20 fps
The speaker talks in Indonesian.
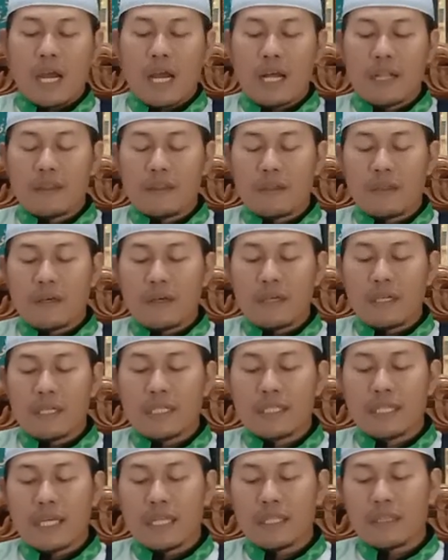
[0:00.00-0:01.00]

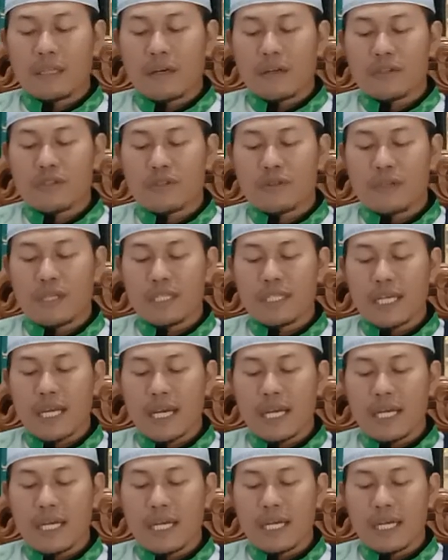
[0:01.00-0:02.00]
Allah dan
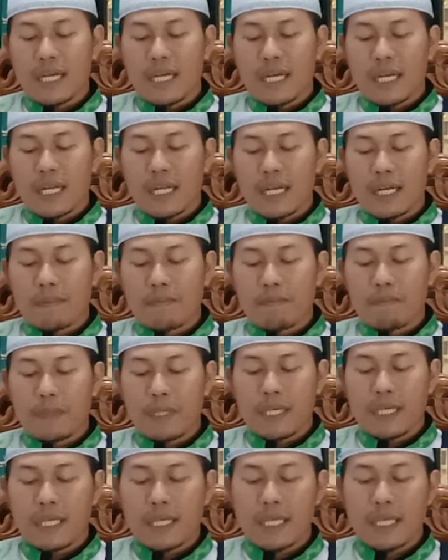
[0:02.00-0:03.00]
Rasulnya
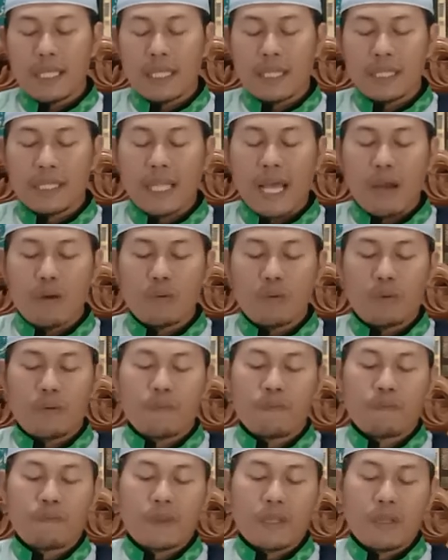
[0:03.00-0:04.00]
lebih tahu.
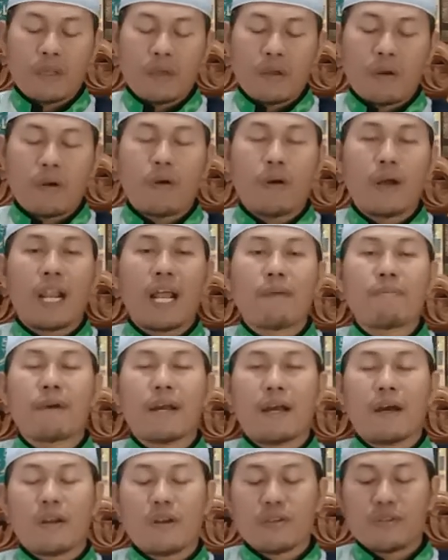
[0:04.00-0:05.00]
Wala
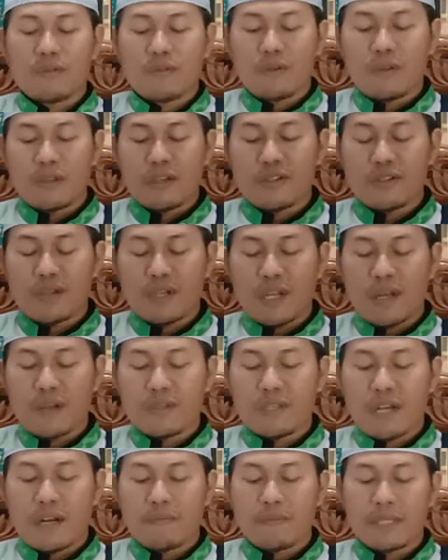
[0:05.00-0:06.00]
maka Rasulullah
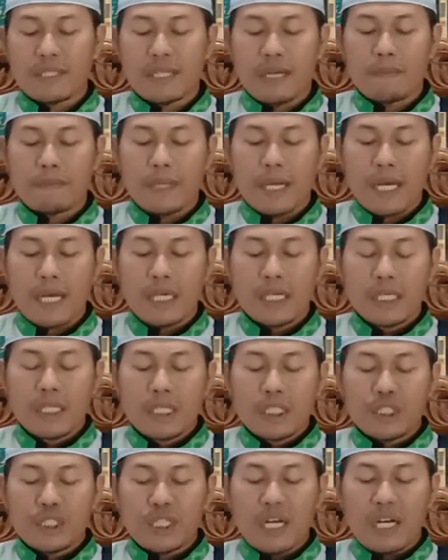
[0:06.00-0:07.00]
SAW bersabda,
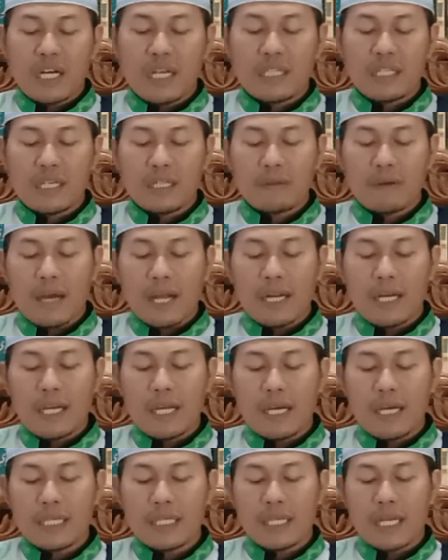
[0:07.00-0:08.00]
syahadatu
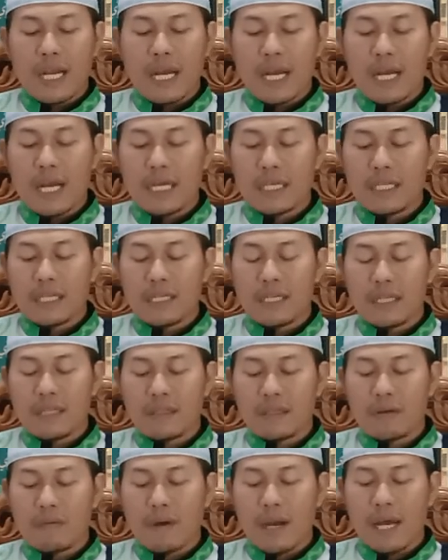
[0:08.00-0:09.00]
la ilaha
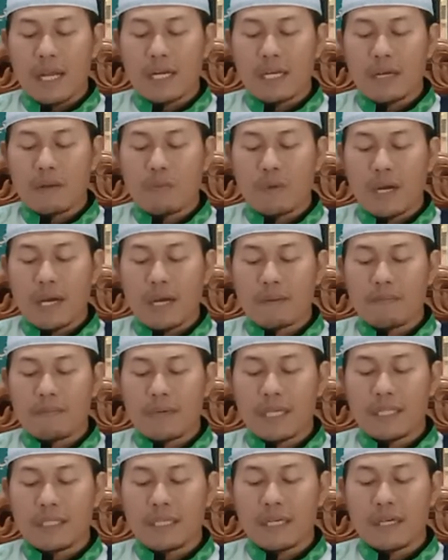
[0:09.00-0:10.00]
illallah wa anna
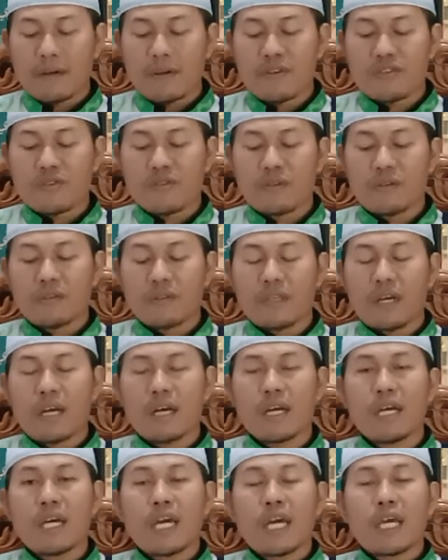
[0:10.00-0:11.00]
Muhammad
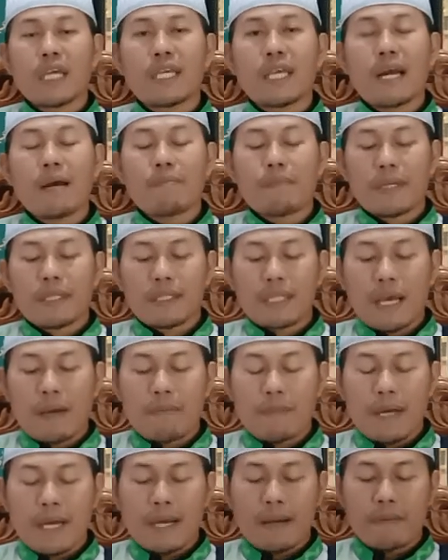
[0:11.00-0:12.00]
rasulullah. Yang
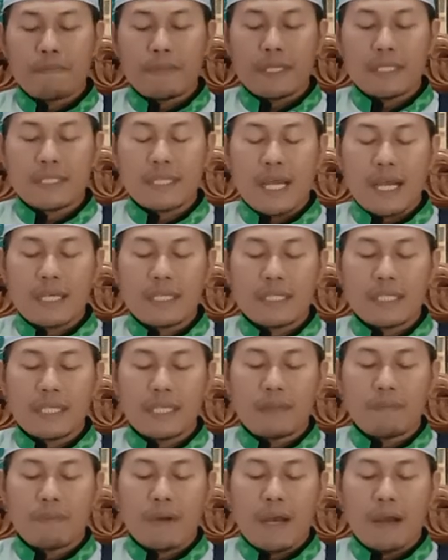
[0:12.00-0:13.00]
pertama
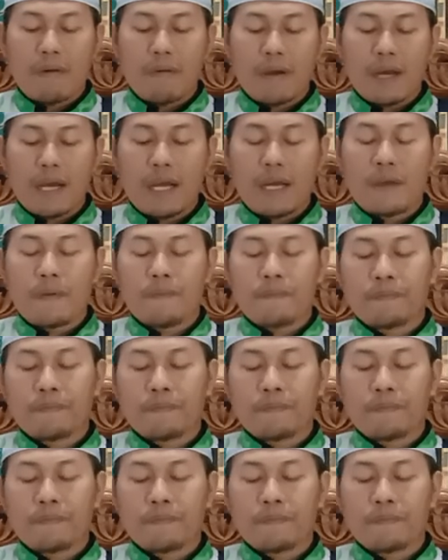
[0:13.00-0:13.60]
bersaksi bahwa